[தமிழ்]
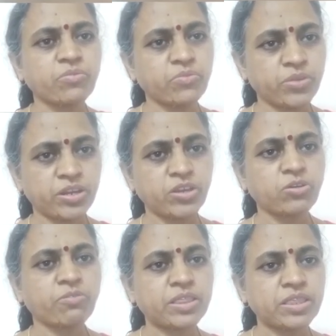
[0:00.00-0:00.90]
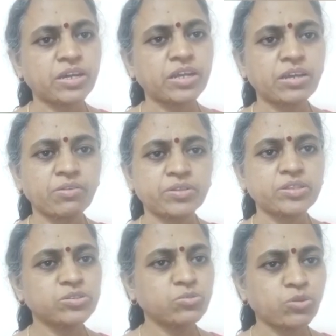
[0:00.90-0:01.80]
வீடியோ வந்தாலே
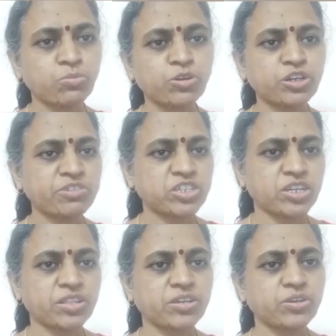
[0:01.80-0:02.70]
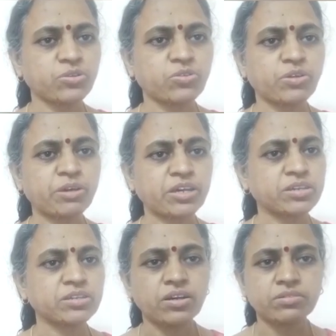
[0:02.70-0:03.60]
வந்து ஒரு மோட்டிவேஷனாக தான் இருக்கும்
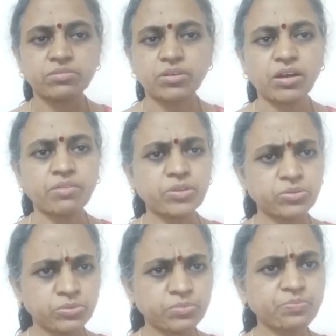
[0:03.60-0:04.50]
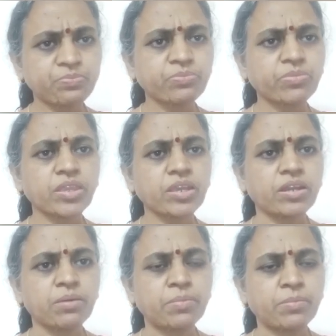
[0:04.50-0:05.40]
நமக்கு அவரும்
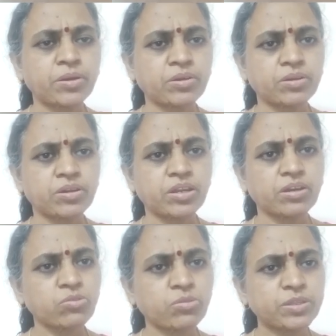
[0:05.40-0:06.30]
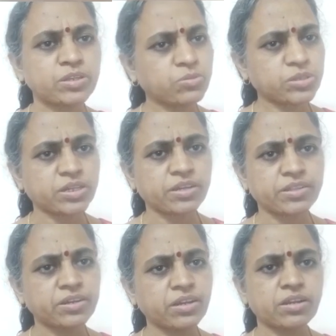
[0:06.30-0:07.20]
நம்ம குடும்பத்தில்
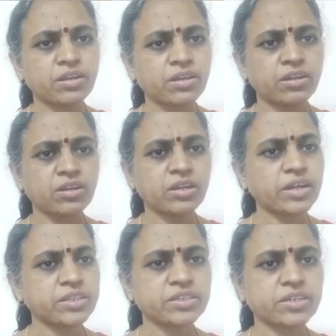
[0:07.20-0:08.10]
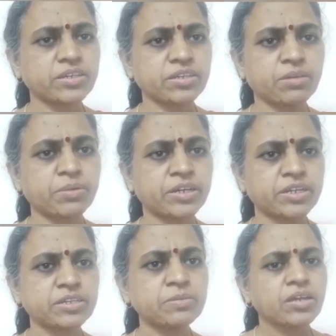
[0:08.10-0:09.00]
ஒருத்தராக தான் நடந்துக்கிறாரு
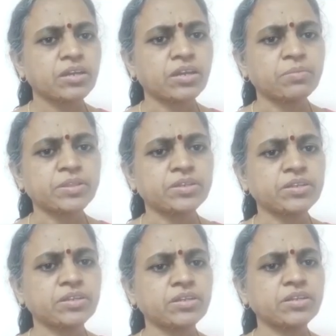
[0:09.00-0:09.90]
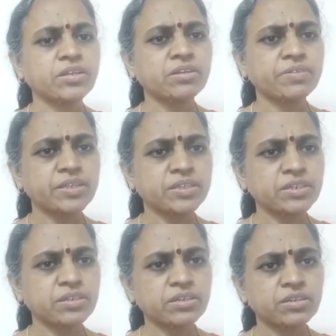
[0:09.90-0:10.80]
நம்மக்கிட்ட நமது
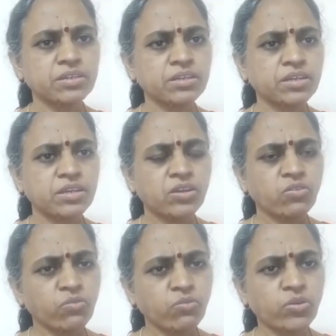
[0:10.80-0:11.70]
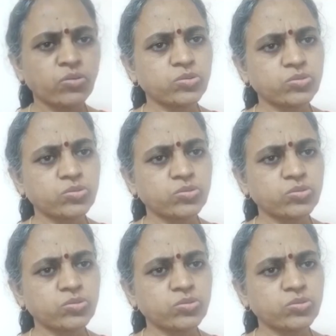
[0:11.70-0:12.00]
நிறுவனத்தை இவ்வளோ